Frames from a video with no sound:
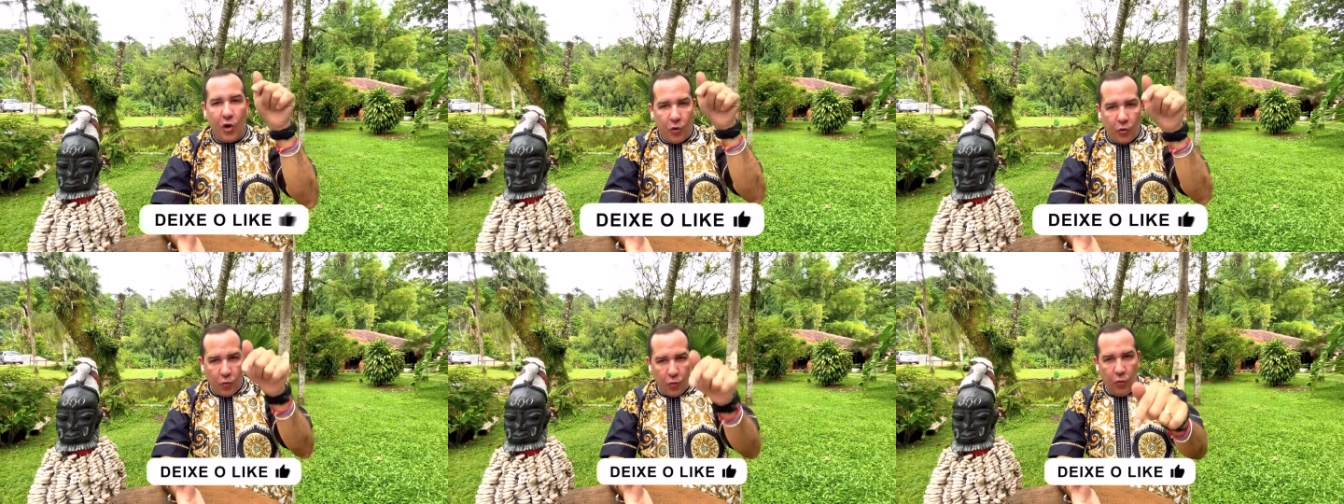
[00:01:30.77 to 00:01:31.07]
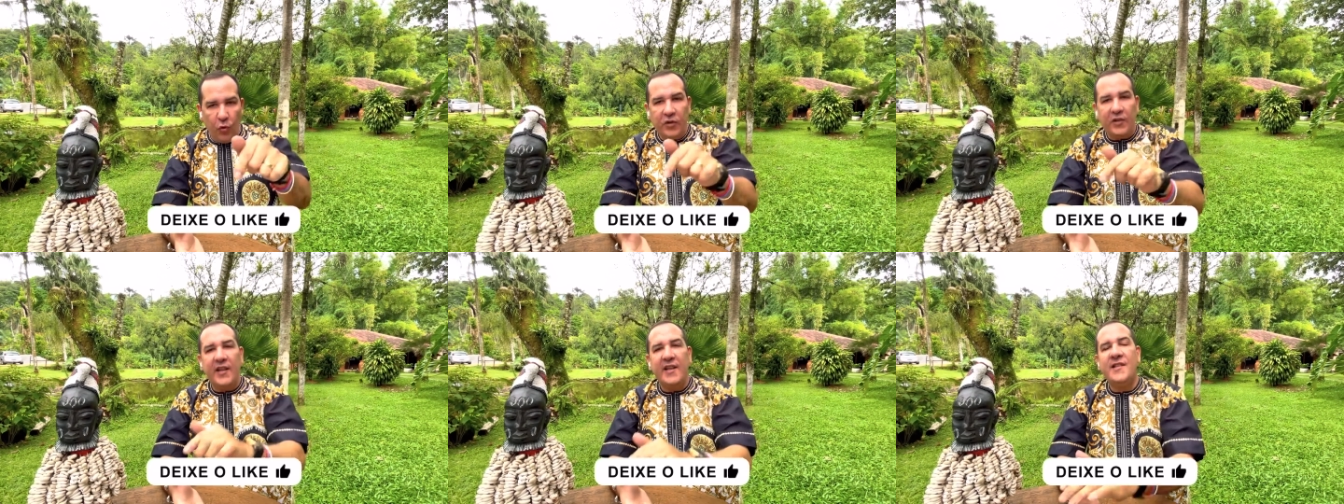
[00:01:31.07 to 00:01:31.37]

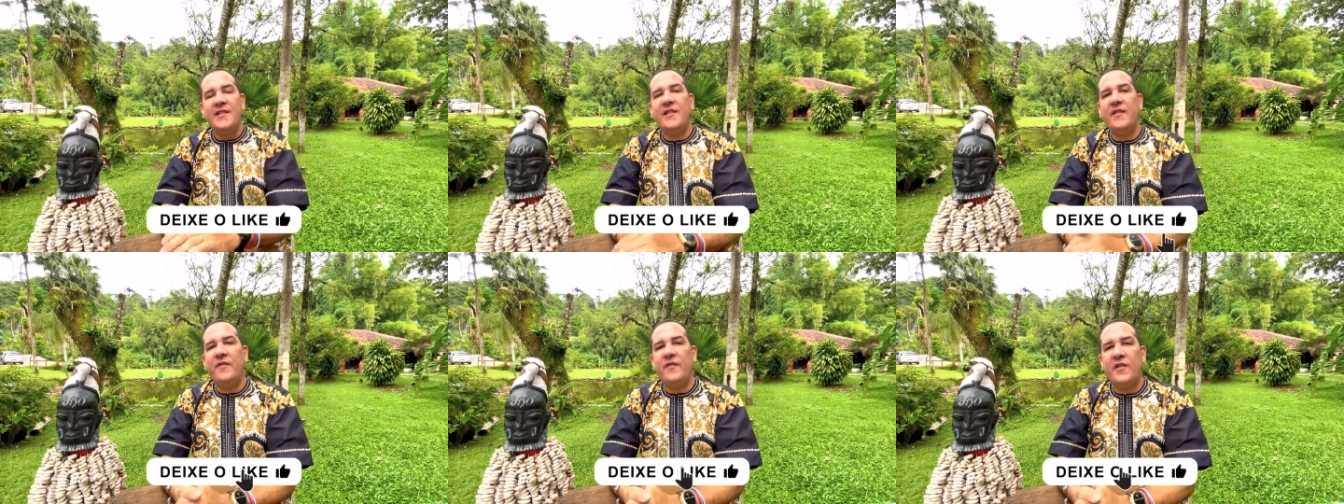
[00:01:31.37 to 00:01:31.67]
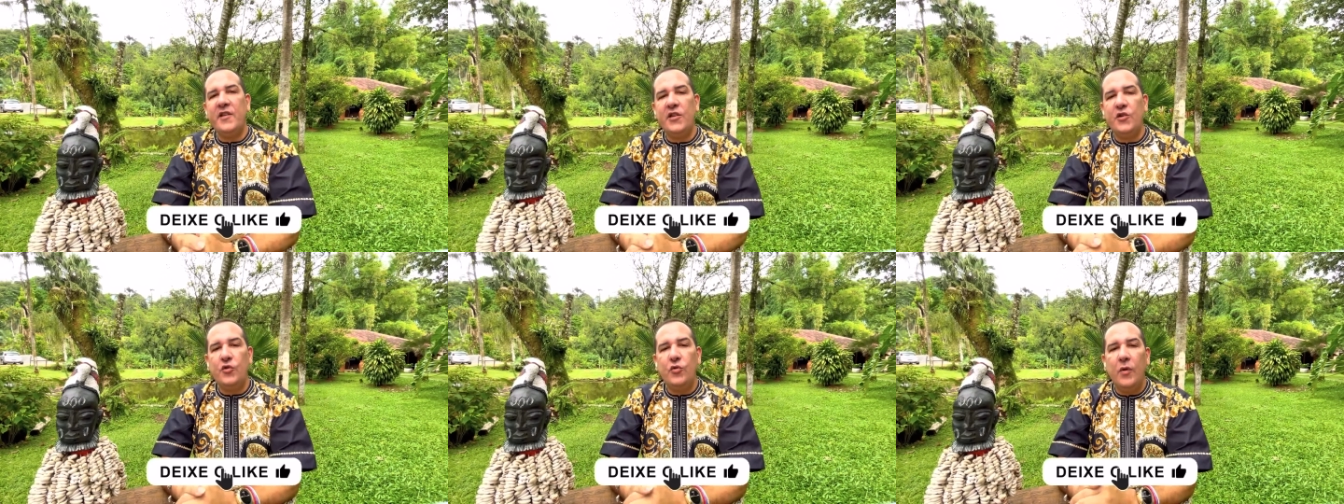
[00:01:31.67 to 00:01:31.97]
curta esse
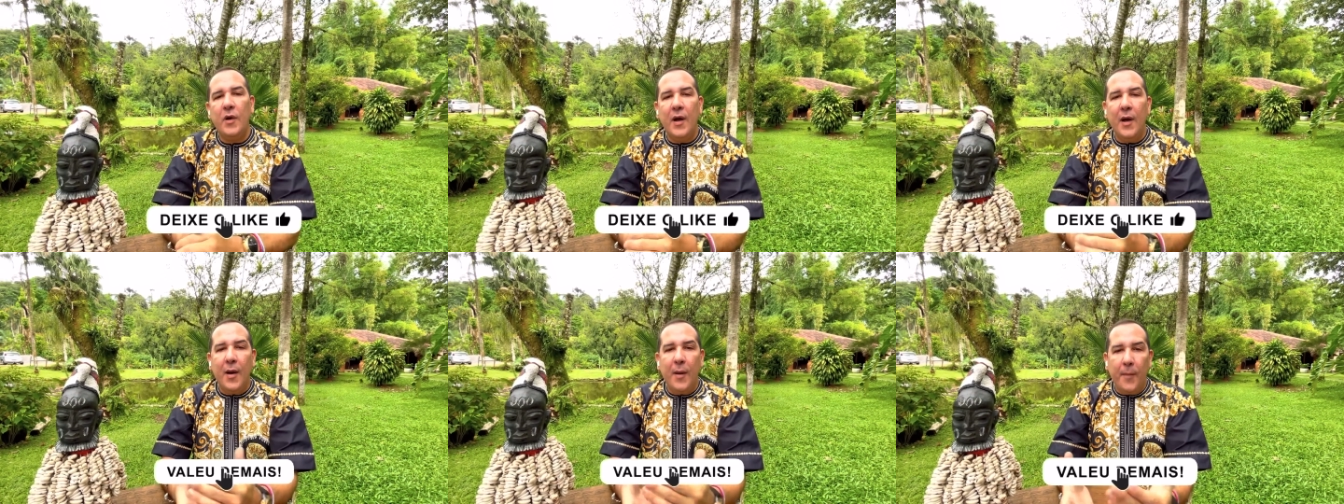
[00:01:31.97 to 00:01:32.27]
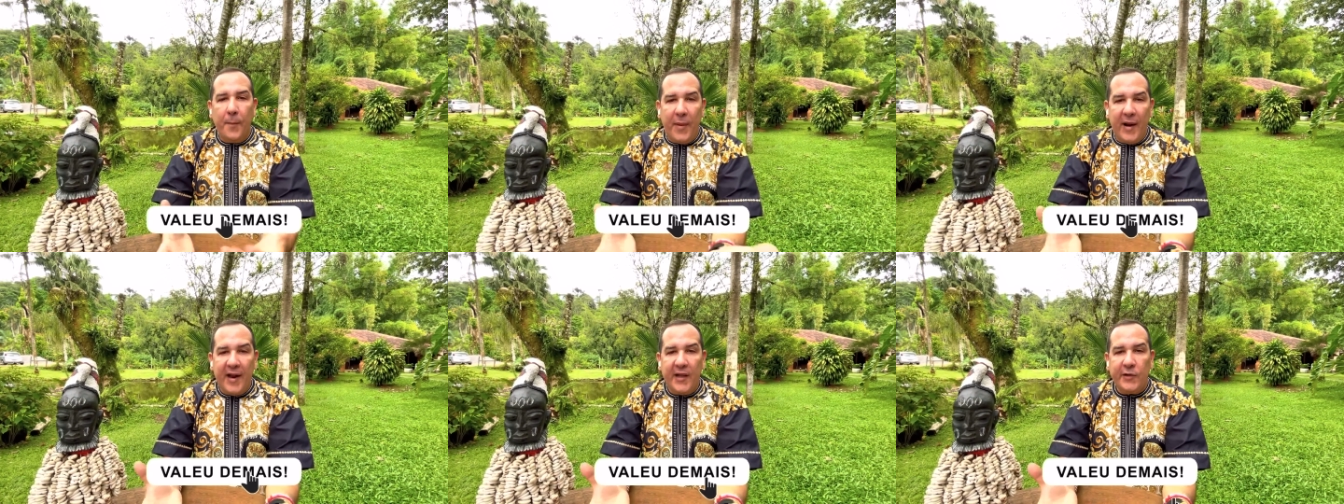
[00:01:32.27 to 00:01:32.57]
vídeo
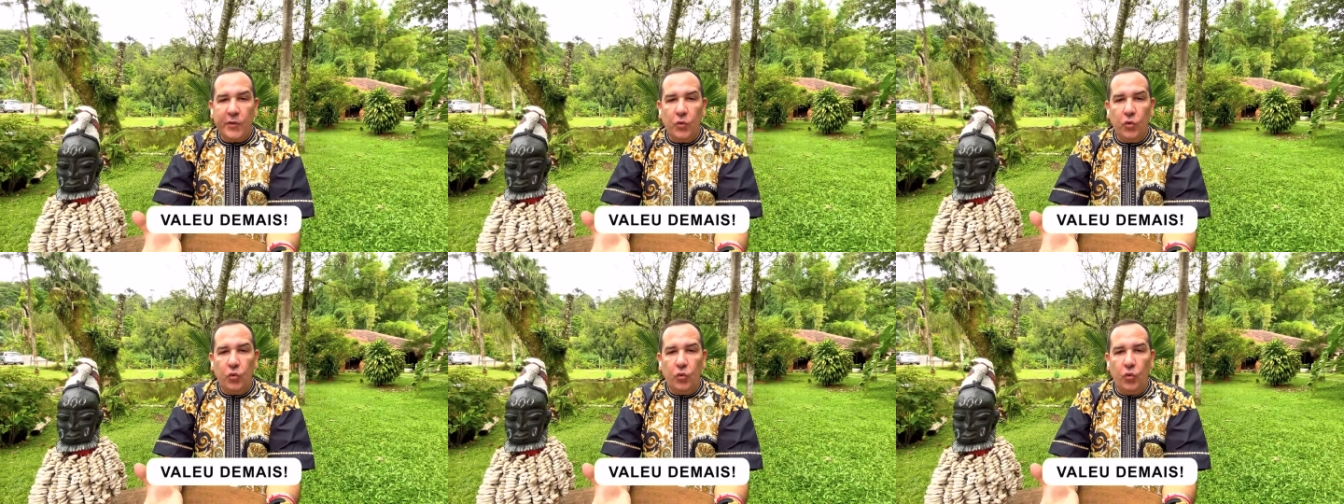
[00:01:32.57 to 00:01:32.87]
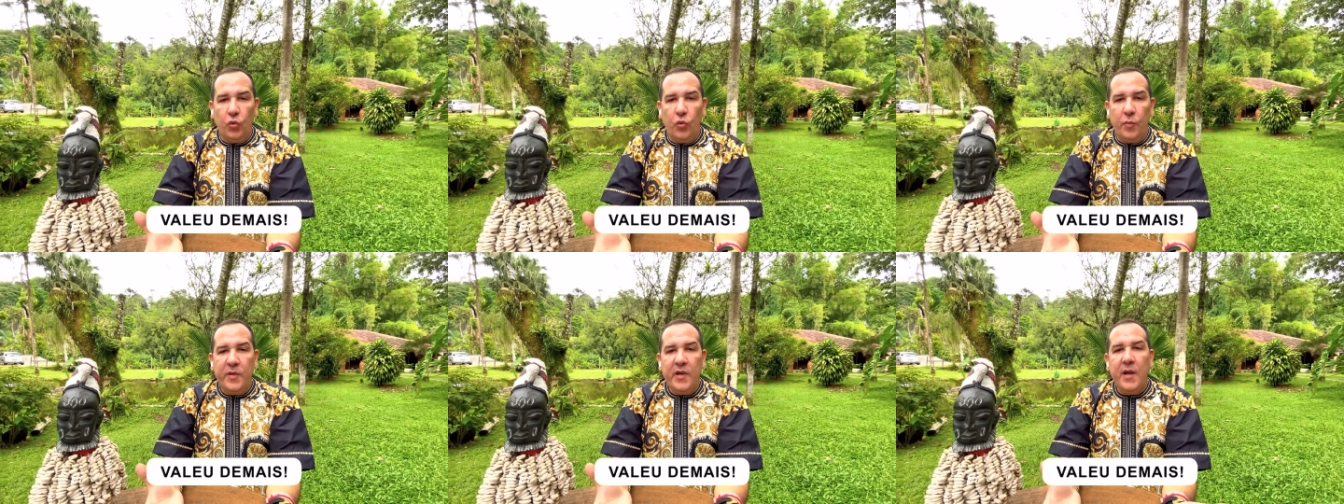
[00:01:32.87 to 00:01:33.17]
para que o
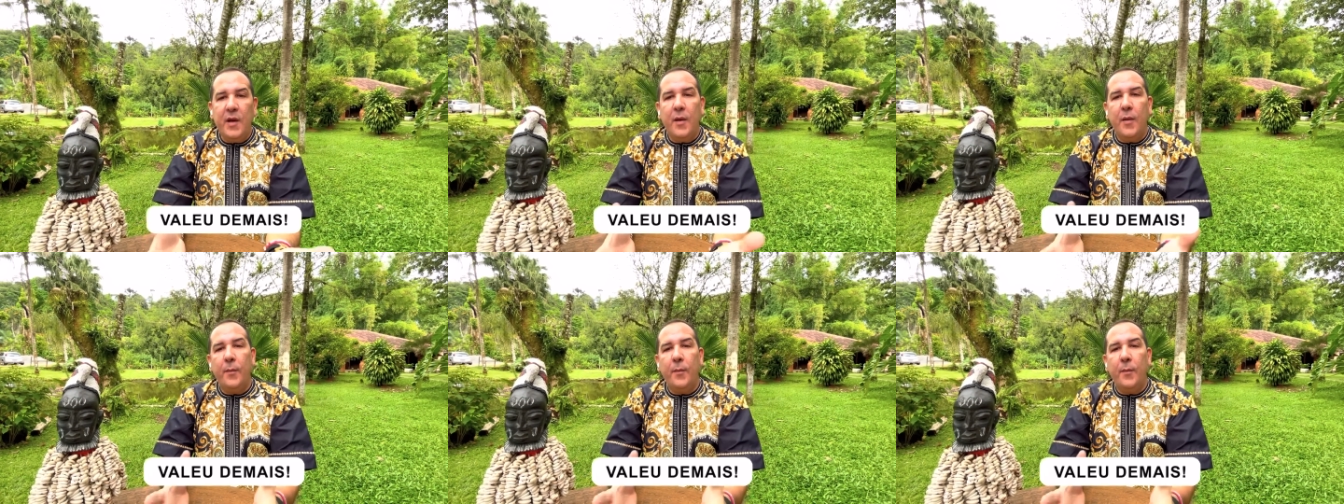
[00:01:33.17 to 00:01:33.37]
YouTube